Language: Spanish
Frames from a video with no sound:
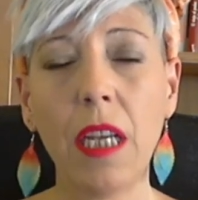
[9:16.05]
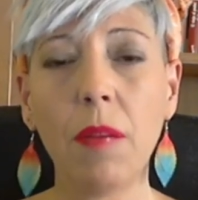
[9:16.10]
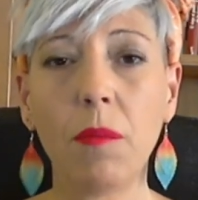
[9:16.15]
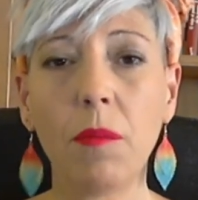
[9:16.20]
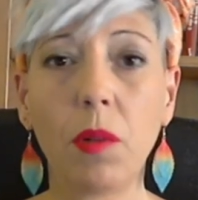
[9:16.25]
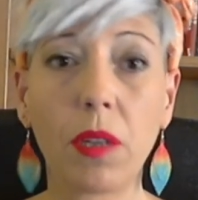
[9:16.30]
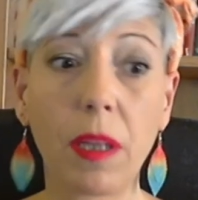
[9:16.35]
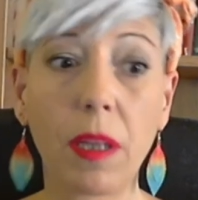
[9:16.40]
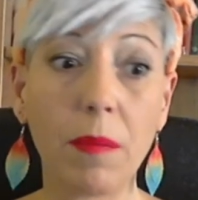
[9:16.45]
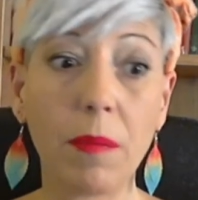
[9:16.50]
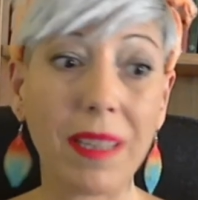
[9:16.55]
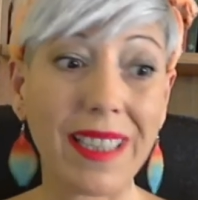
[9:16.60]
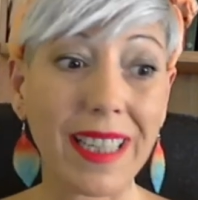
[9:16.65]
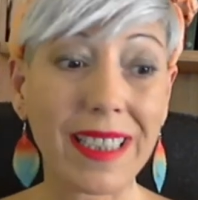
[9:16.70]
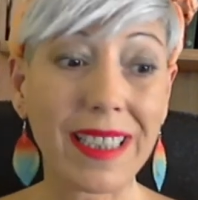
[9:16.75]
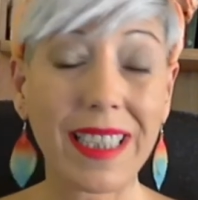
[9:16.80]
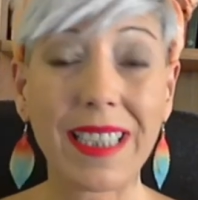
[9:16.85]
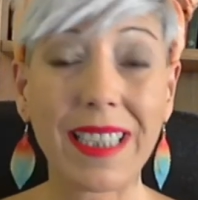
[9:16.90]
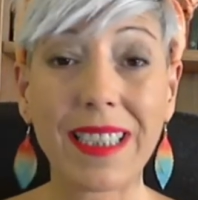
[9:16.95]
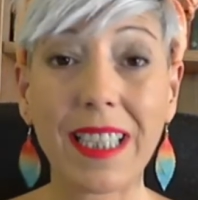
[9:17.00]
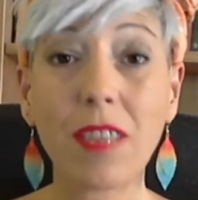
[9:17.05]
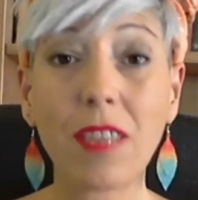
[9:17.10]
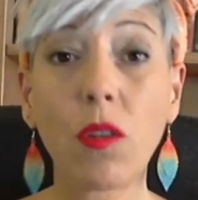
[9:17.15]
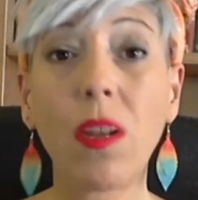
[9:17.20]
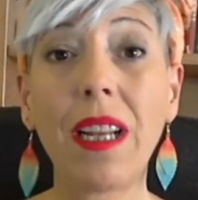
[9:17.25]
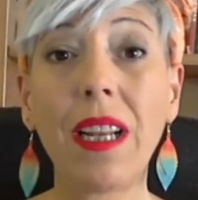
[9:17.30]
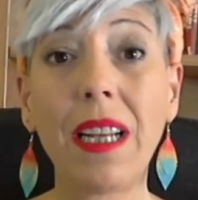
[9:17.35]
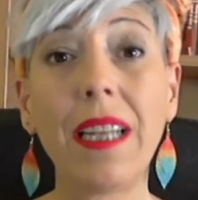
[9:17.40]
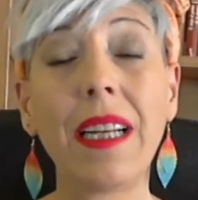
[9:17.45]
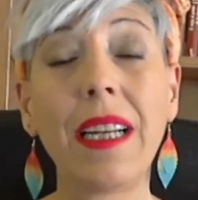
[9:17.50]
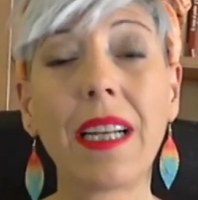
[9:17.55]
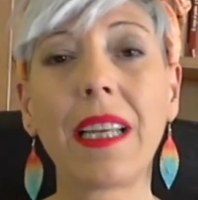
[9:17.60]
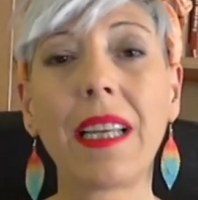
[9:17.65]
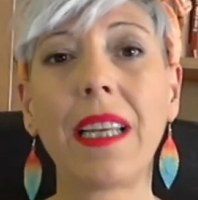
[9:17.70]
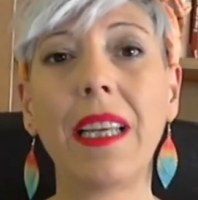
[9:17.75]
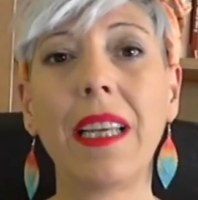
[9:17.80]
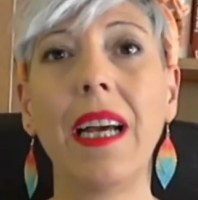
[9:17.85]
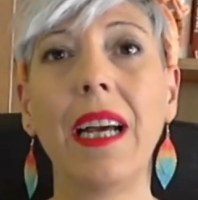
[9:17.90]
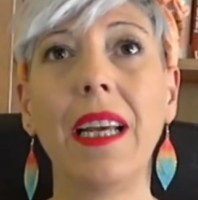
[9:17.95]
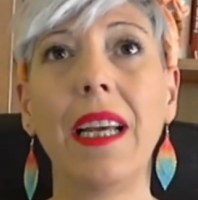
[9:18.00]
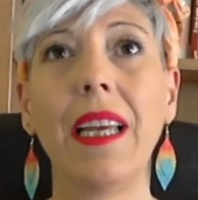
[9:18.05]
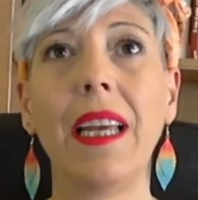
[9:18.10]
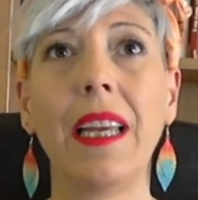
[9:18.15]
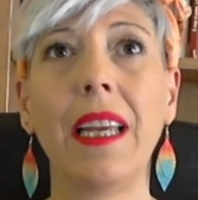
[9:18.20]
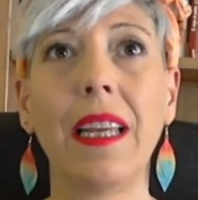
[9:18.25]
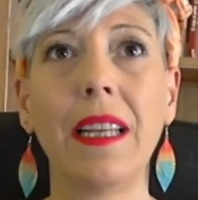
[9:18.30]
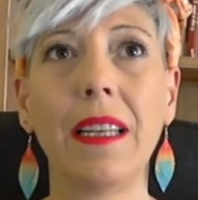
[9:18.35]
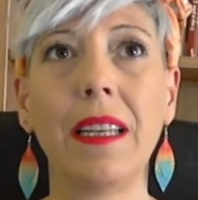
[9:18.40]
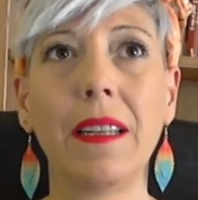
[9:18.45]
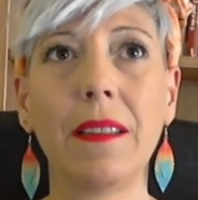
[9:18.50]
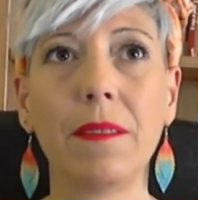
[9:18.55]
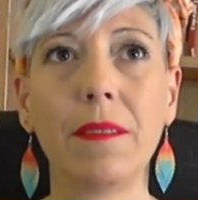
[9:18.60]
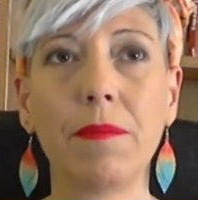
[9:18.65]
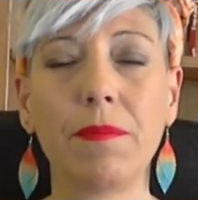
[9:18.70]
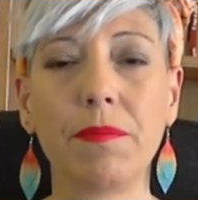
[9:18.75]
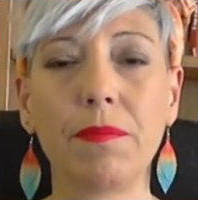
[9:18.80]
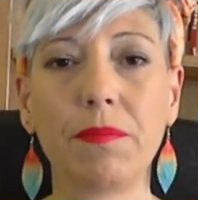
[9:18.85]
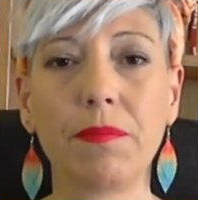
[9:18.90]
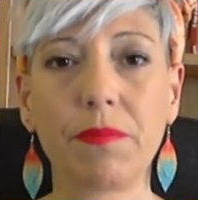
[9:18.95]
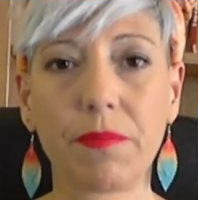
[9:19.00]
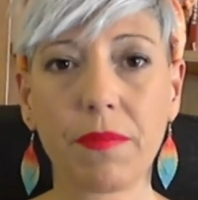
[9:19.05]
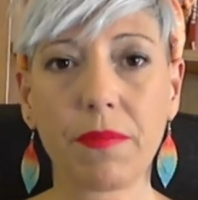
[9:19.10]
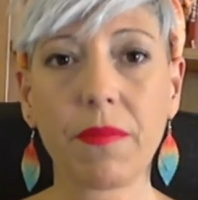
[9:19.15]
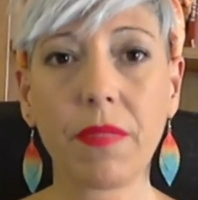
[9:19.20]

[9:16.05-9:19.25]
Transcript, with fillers: porque mientras que esté toda la energía en,